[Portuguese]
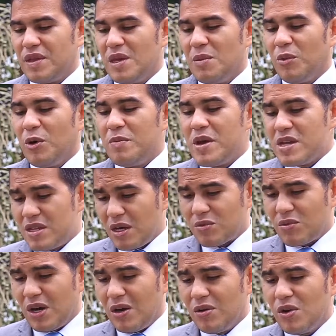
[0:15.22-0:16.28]
por meio da
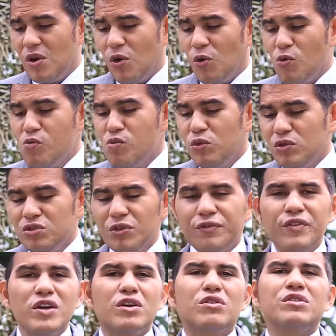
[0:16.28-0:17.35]
qual o mundo
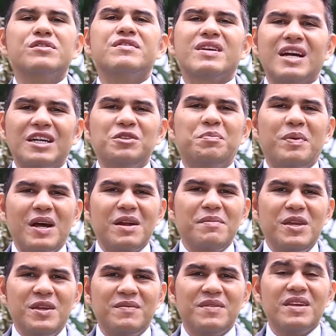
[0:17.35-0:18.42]
foi crucificado para mim